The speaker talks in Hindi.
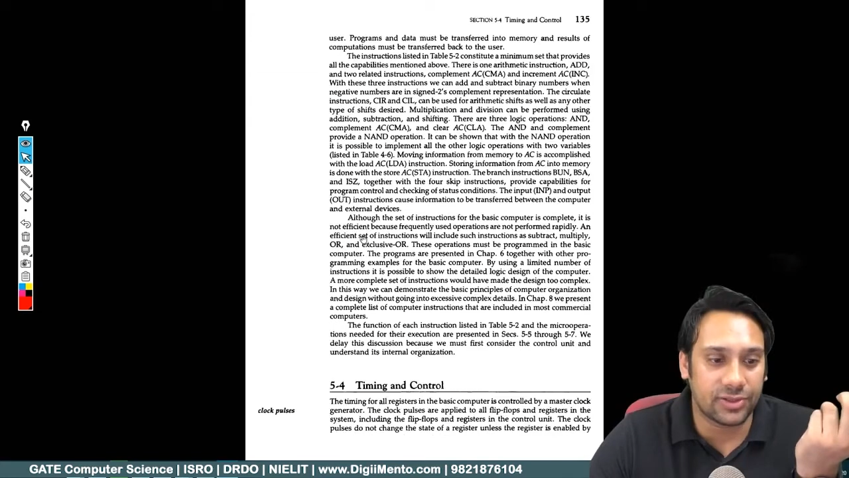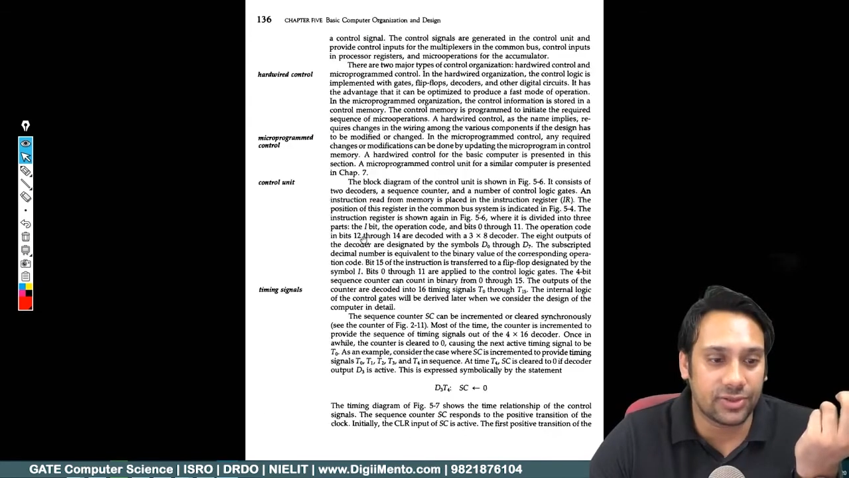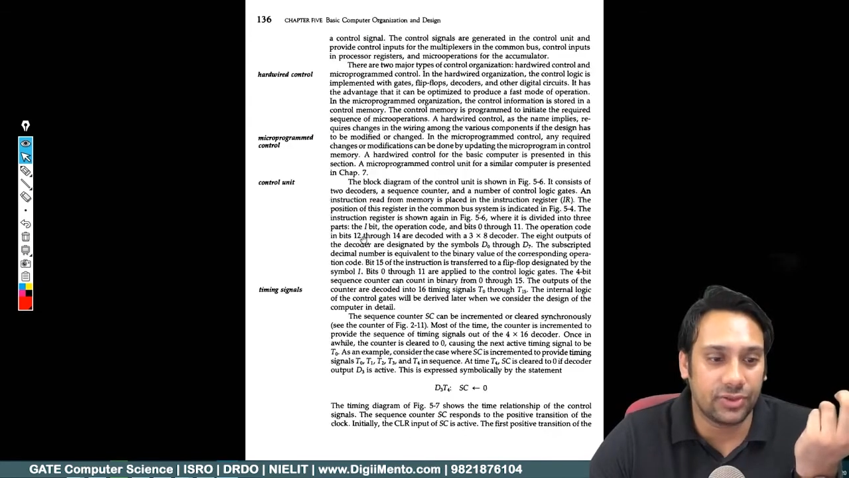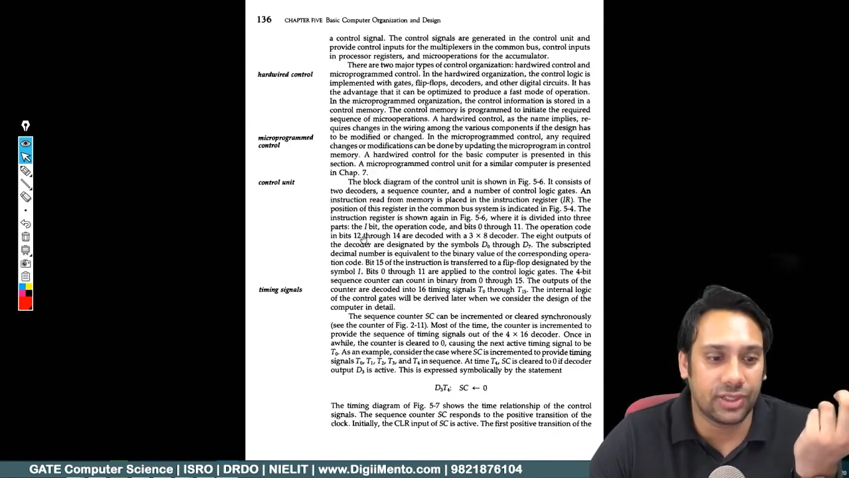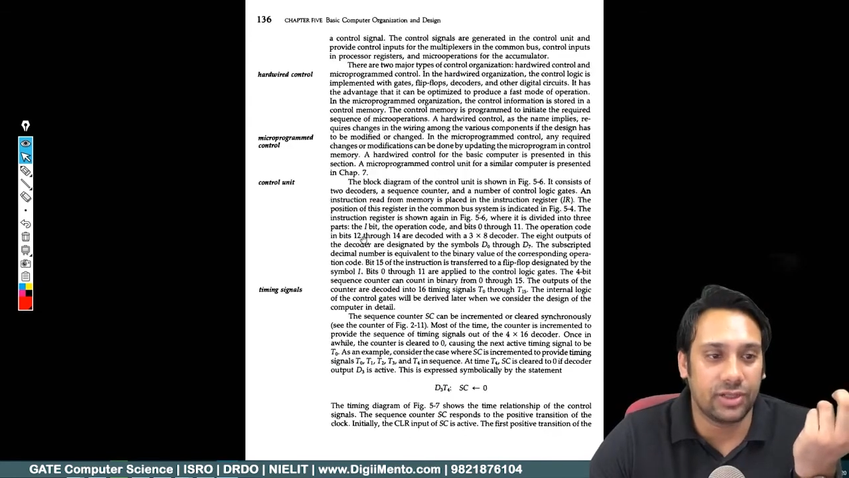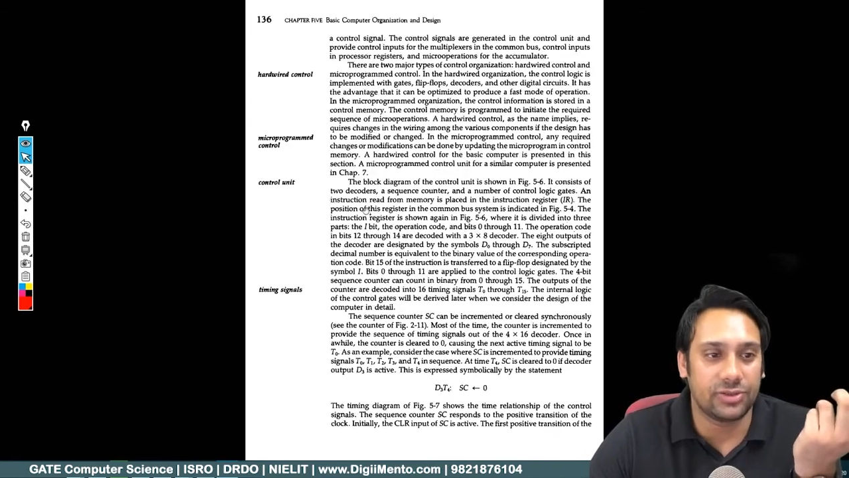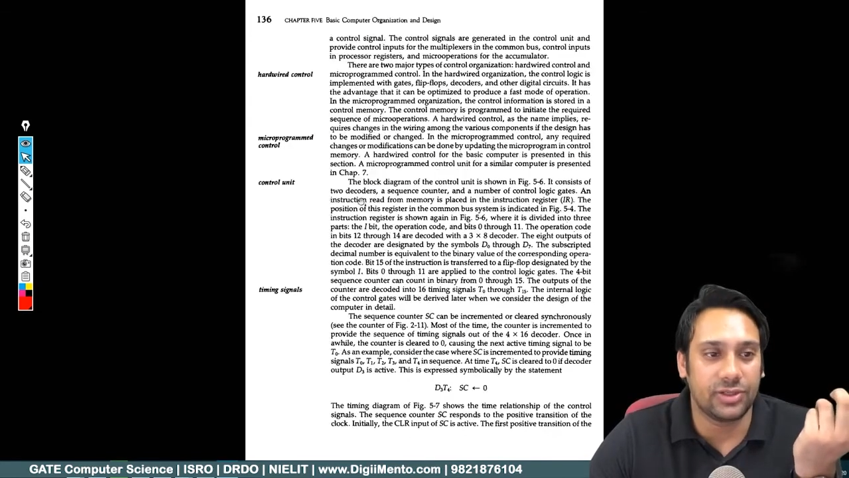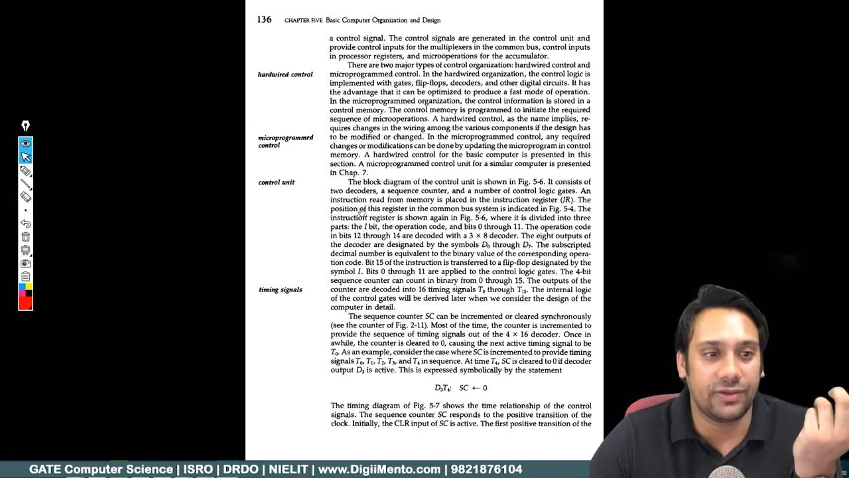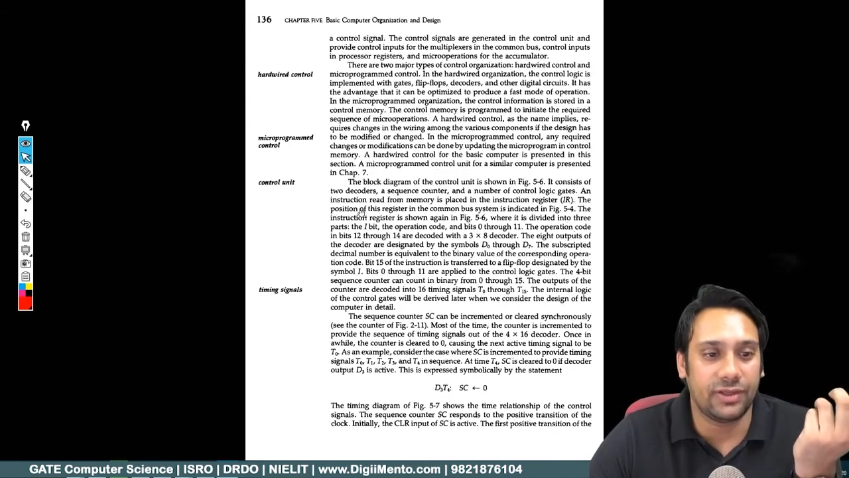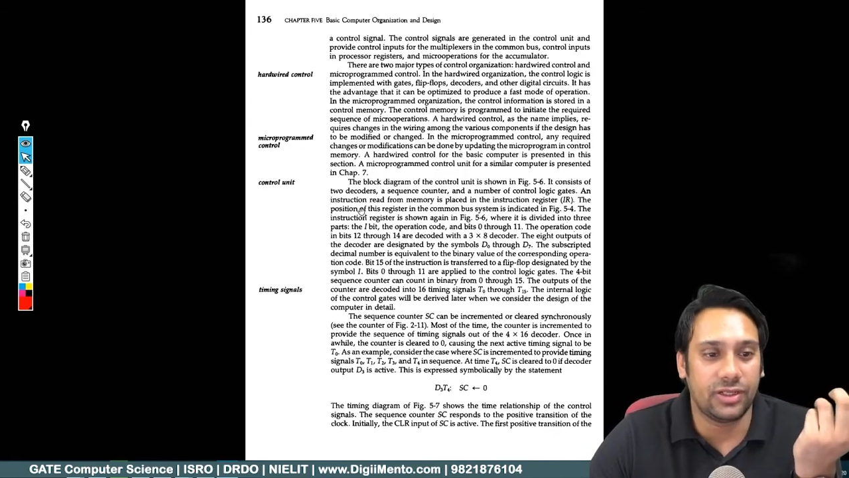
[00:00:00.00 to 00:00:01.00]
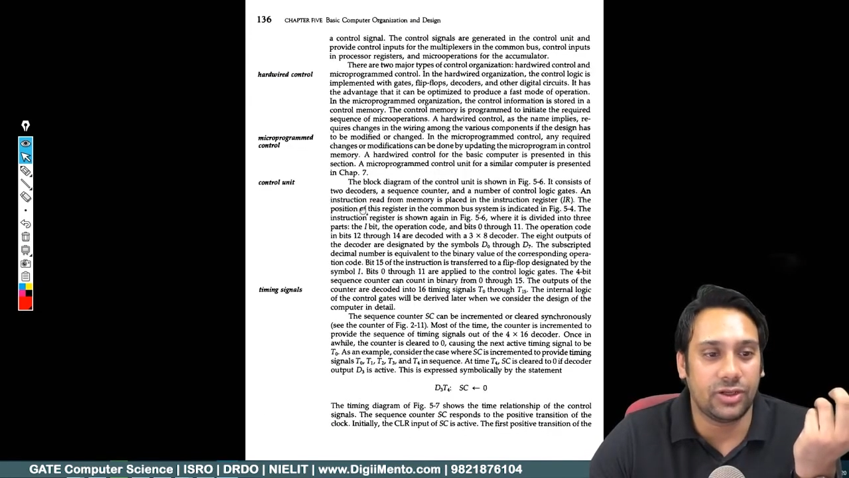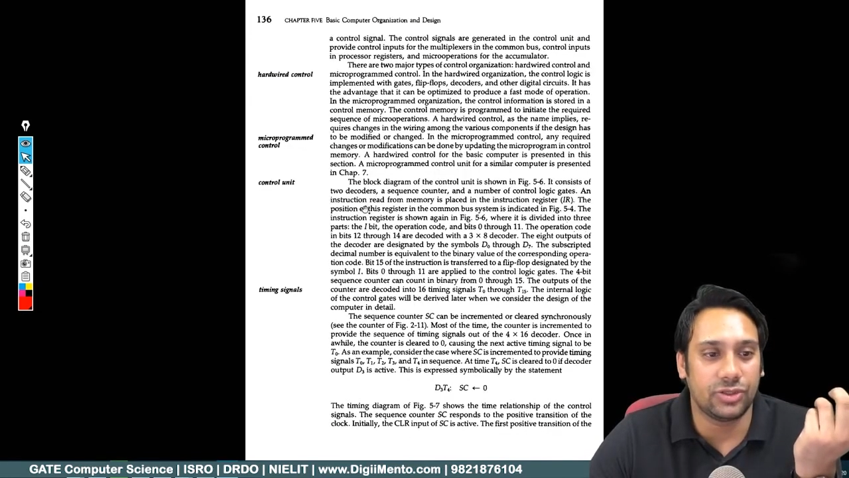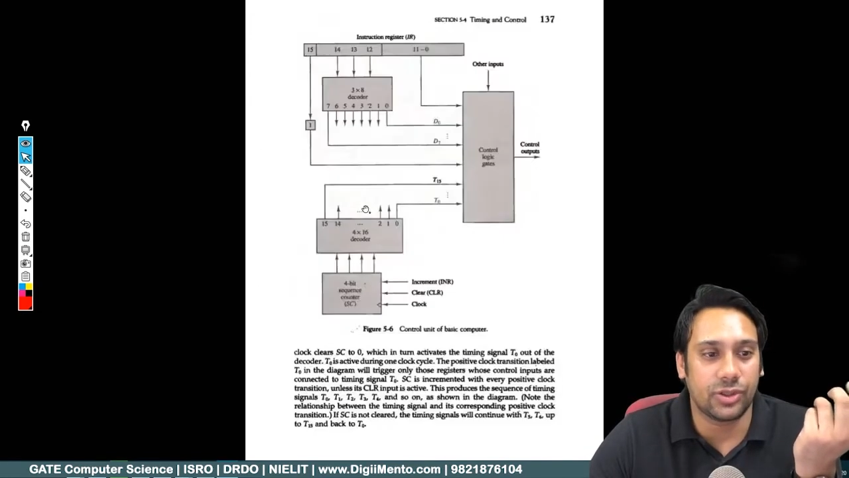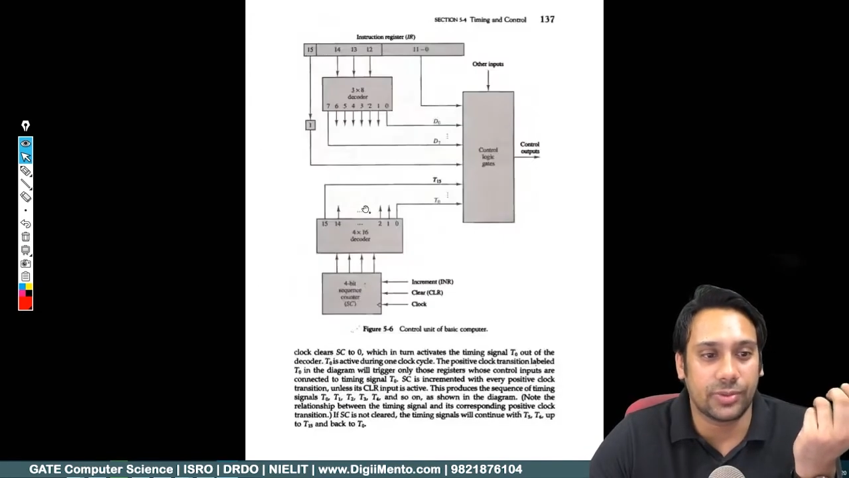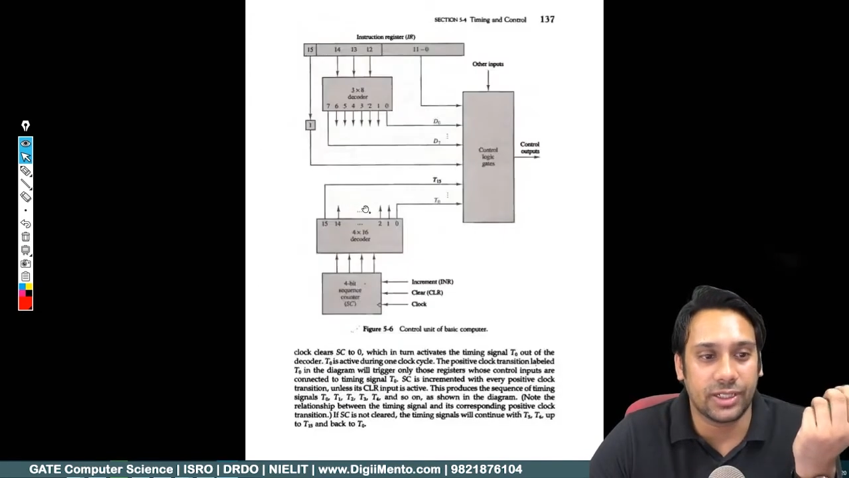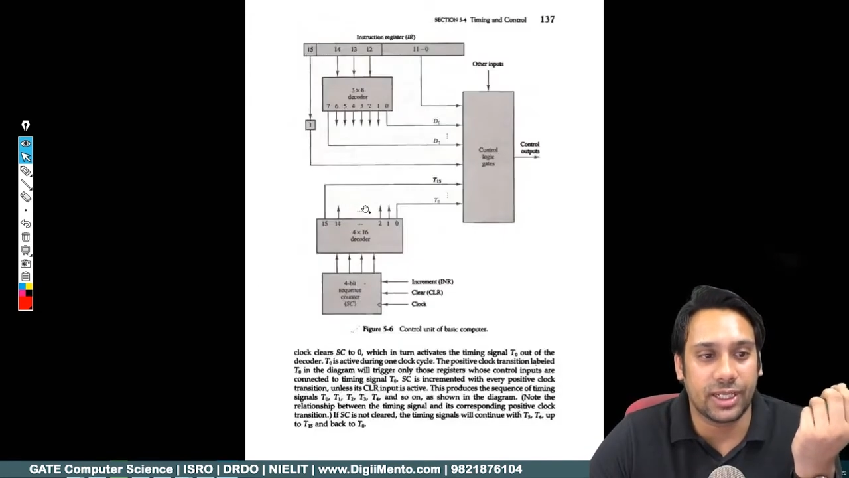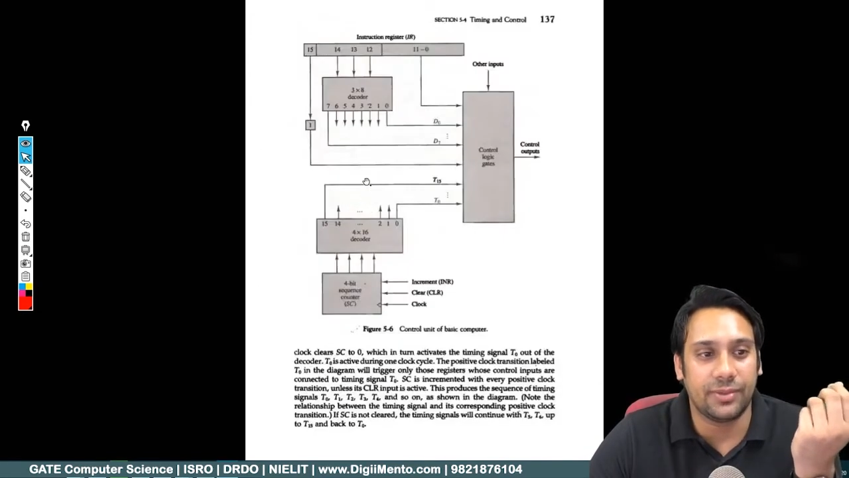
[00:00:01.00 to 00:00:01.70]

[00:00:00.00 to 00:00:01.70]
ऑल्सो यू कैन ऑल्सो रेफर और जो आपका